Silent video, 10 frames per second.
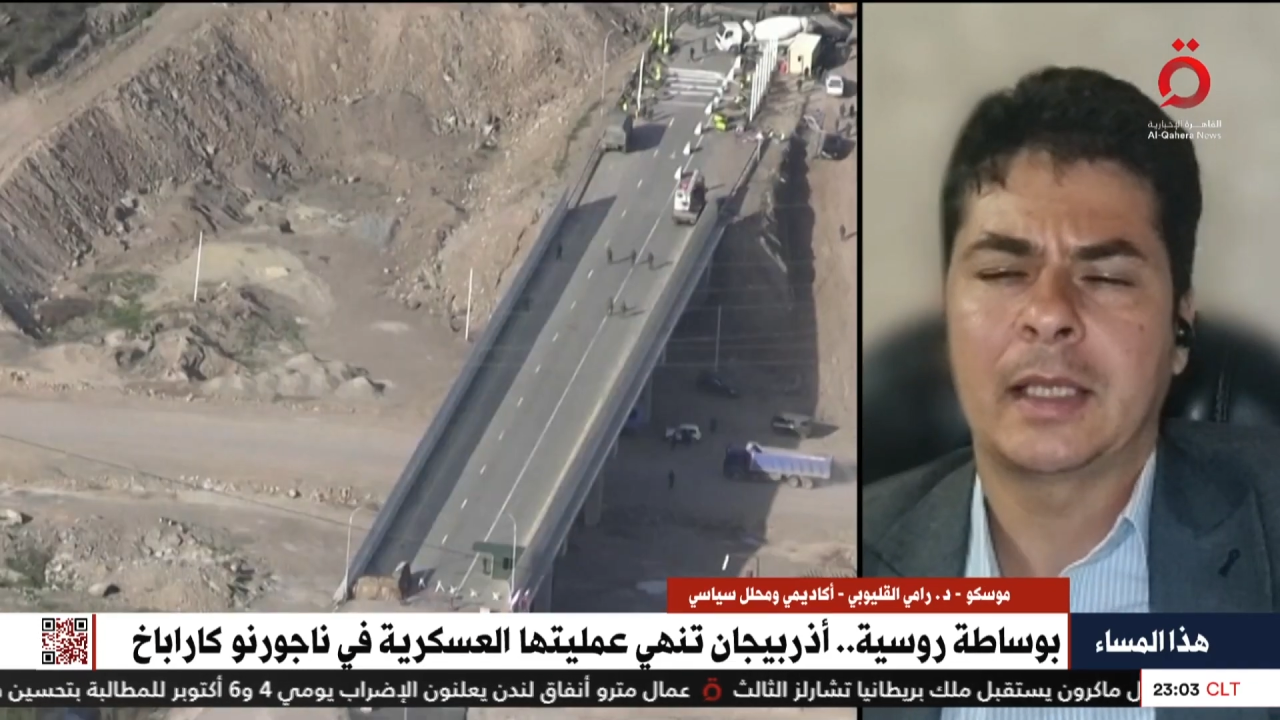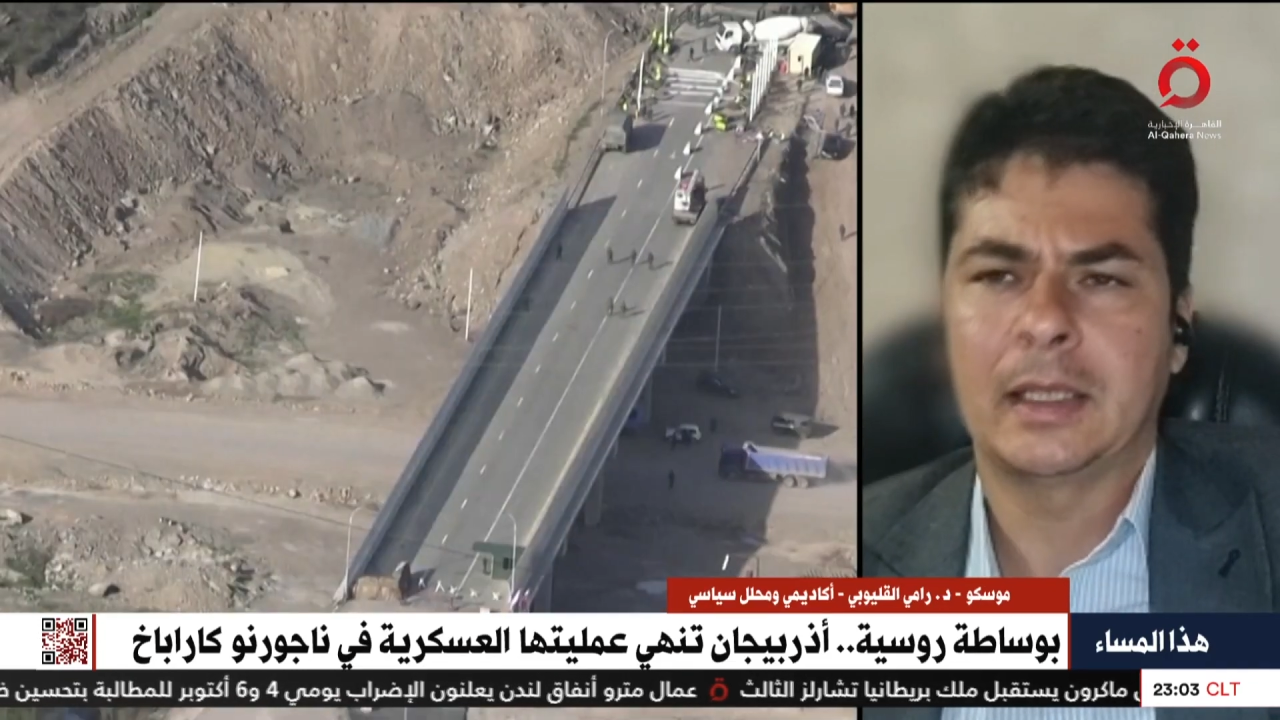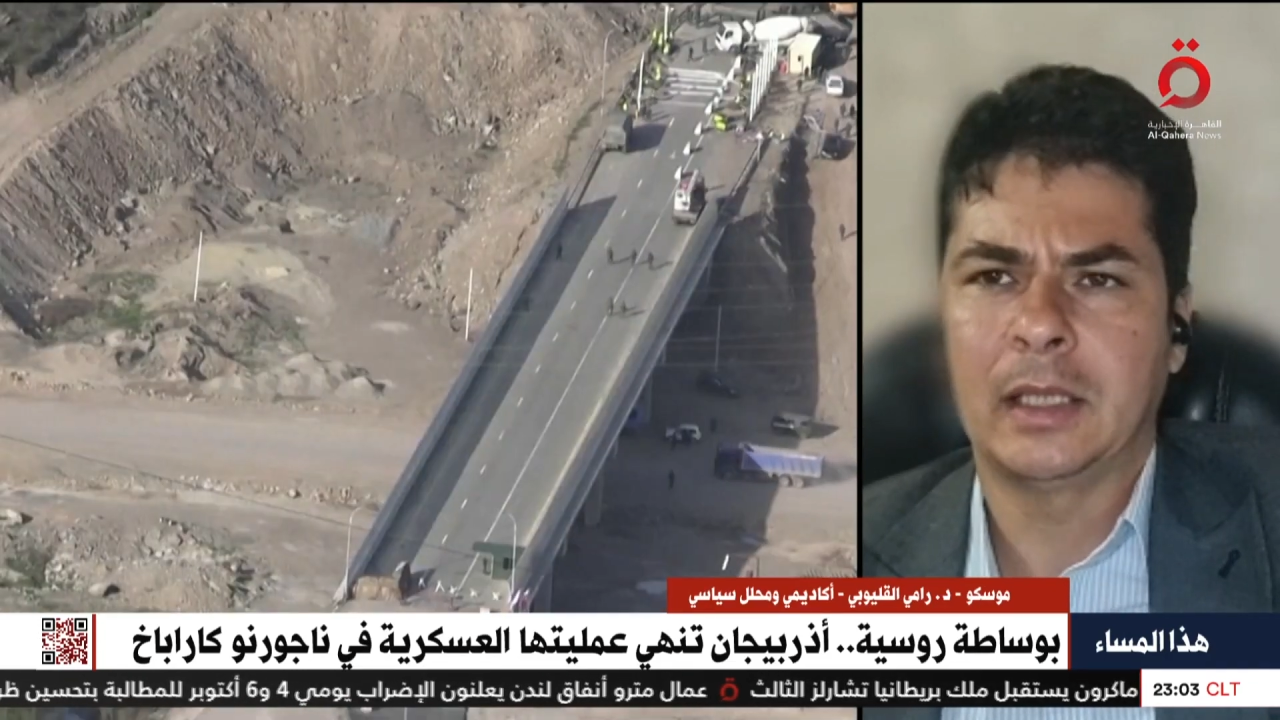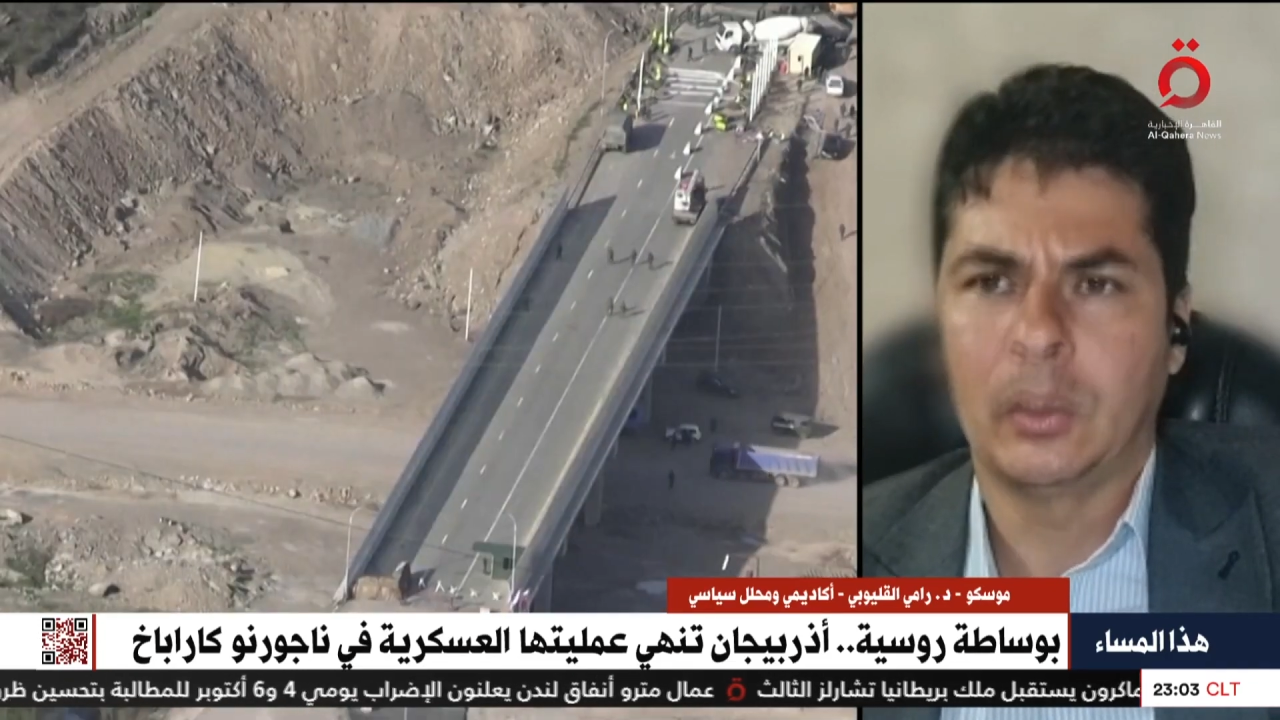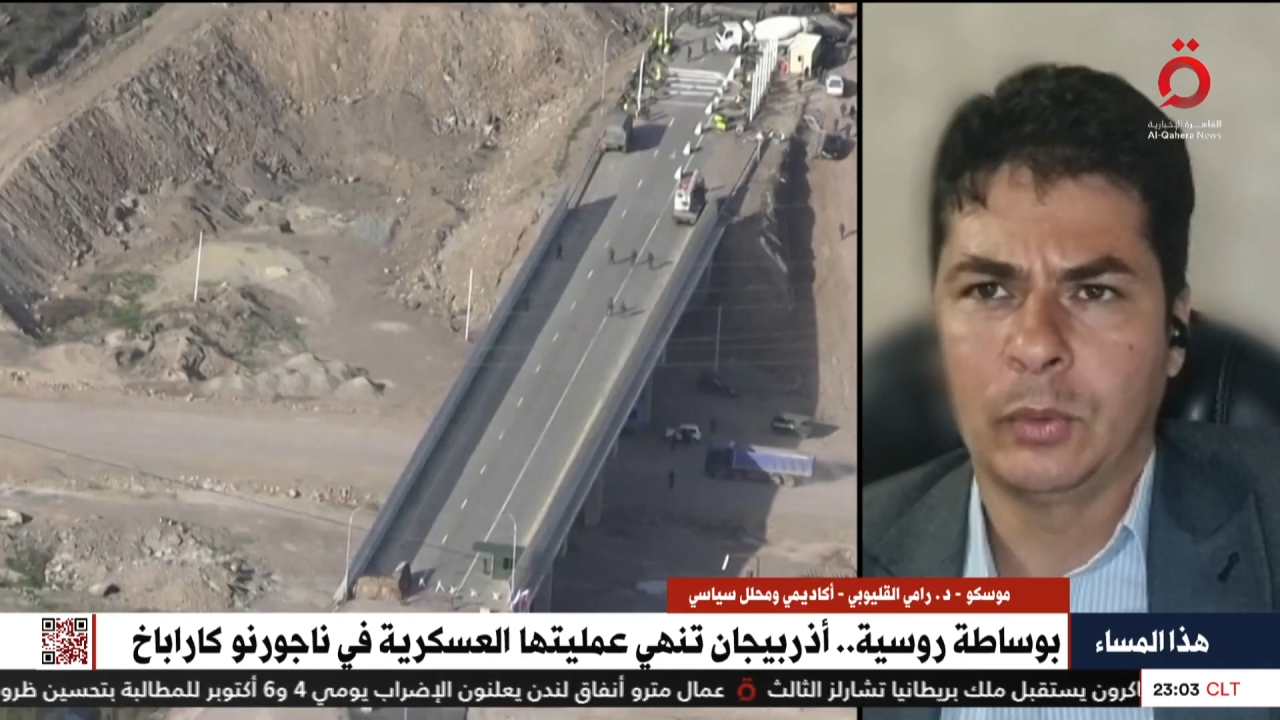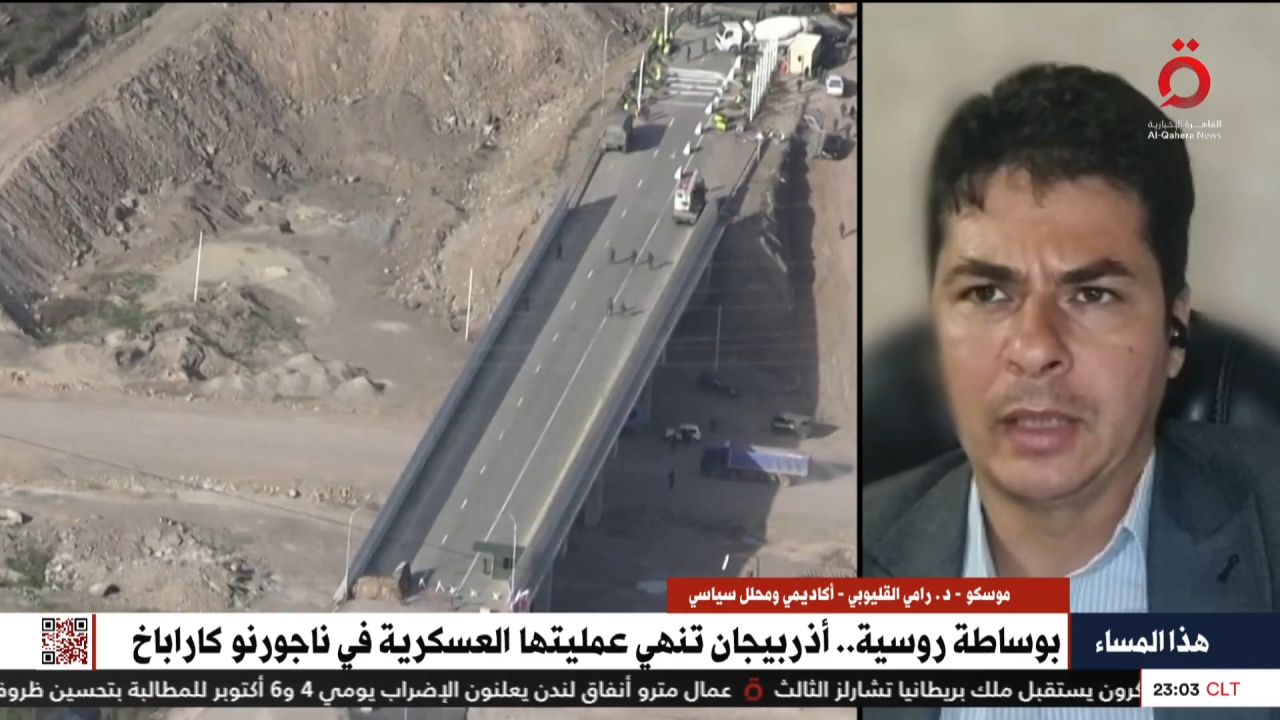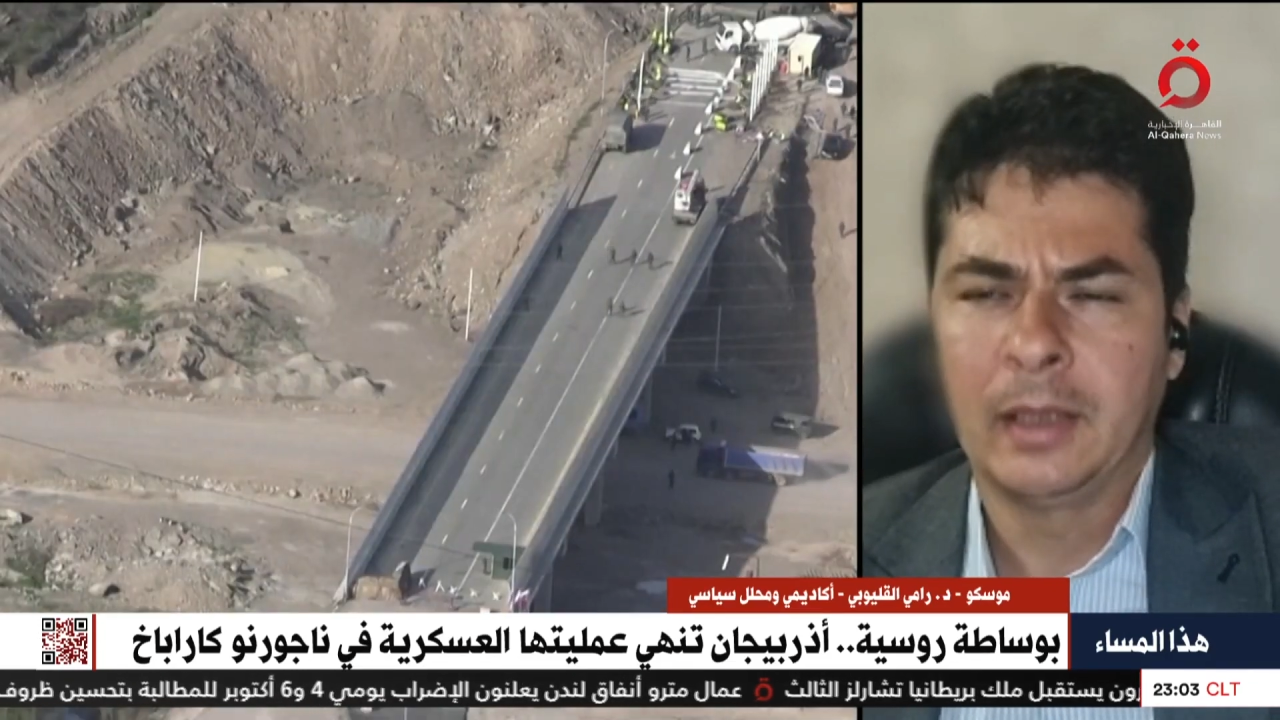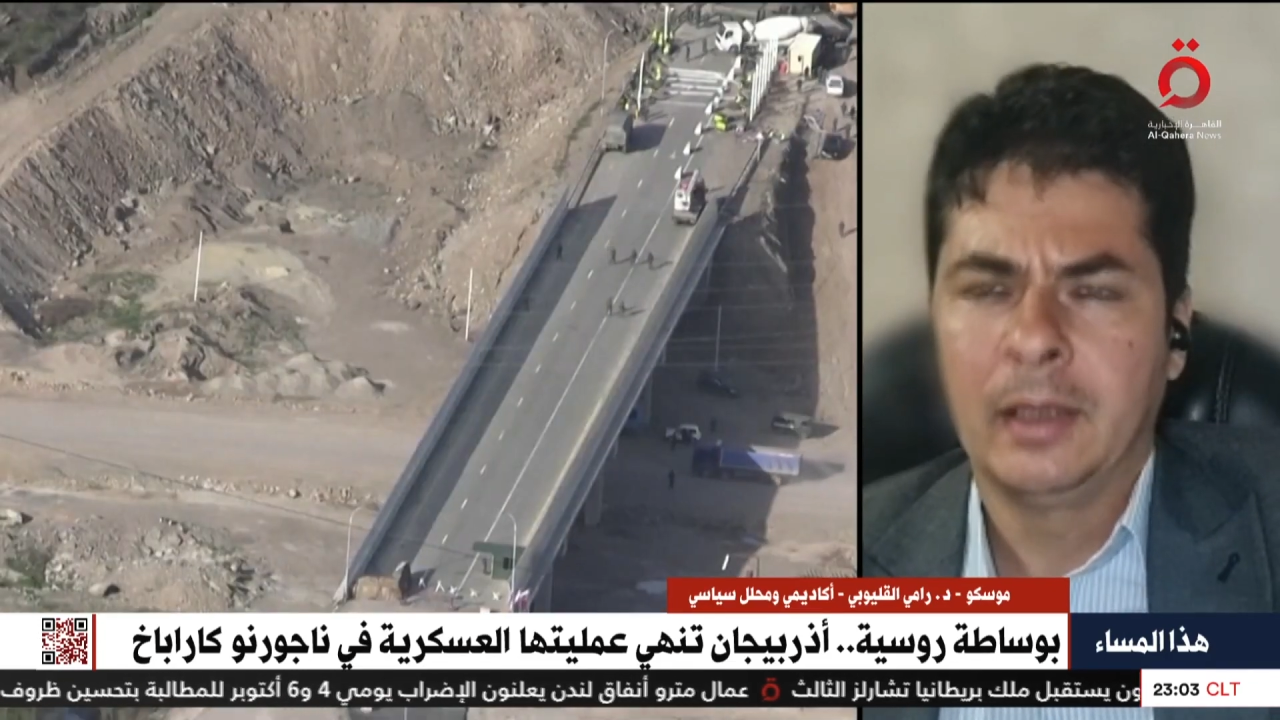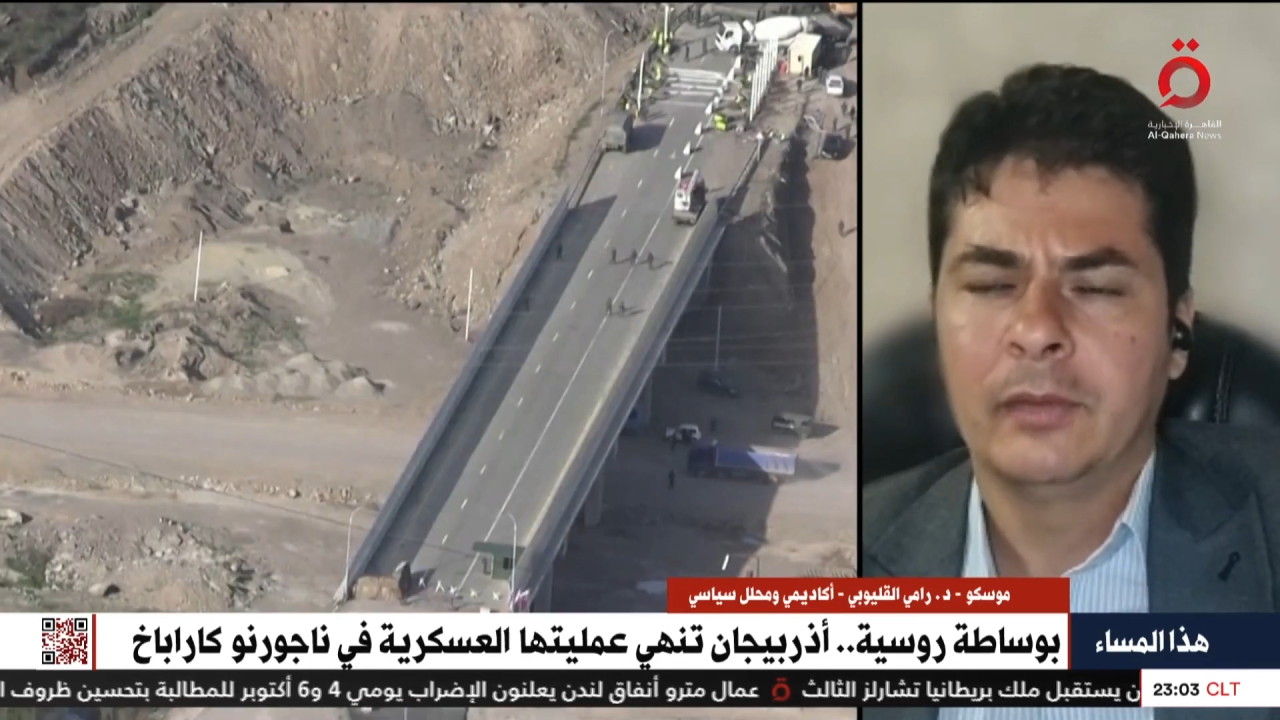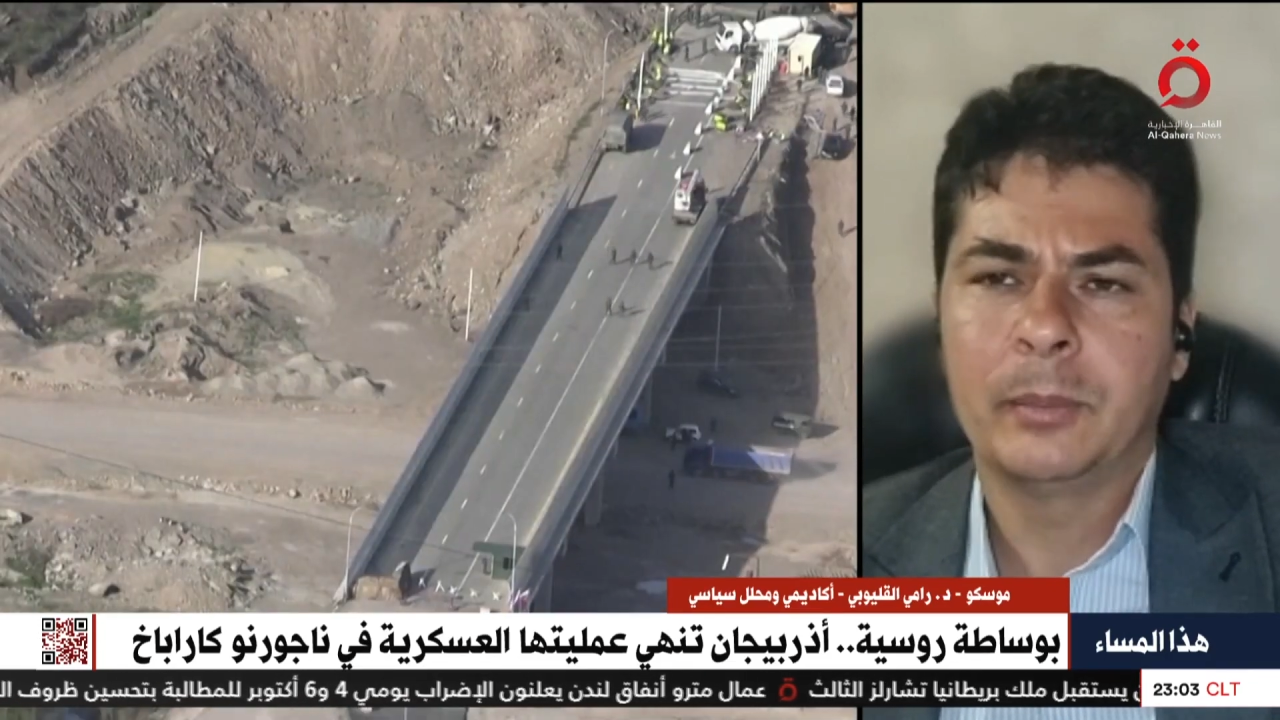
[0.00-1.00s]

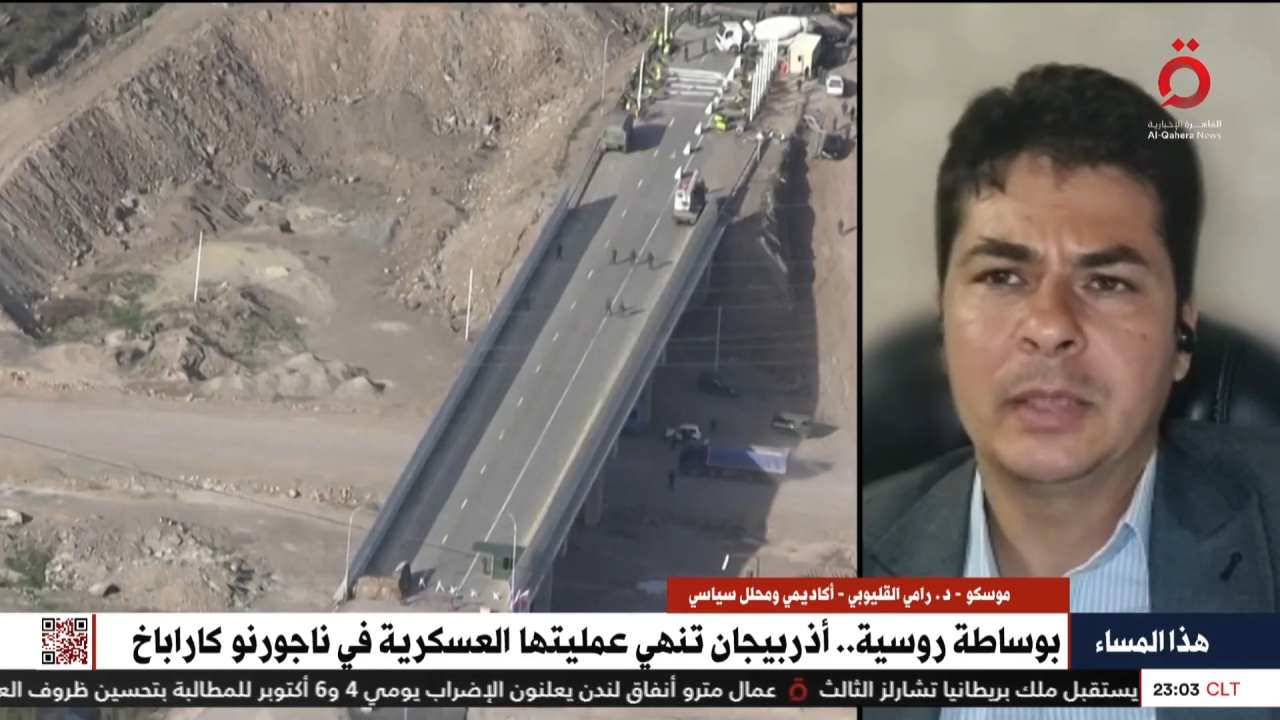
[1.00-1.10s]
كدولة